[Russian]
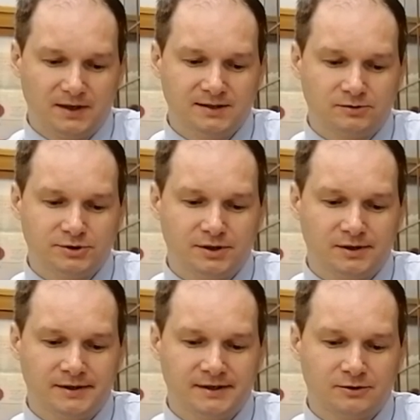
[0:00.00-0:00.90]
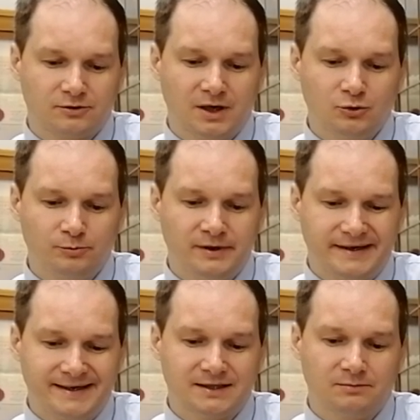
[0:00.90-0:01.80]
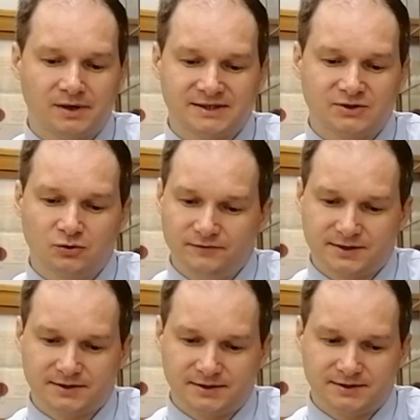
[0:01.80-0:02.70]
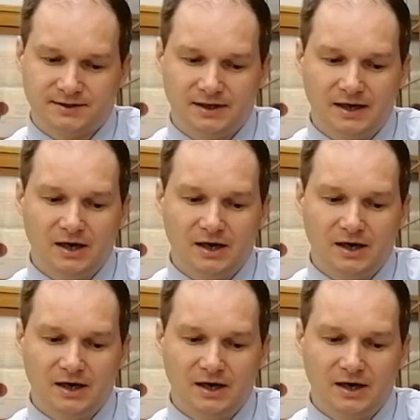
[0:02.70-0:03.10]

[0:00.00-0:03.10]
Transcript: исключительное трудолюбие и добросовестность,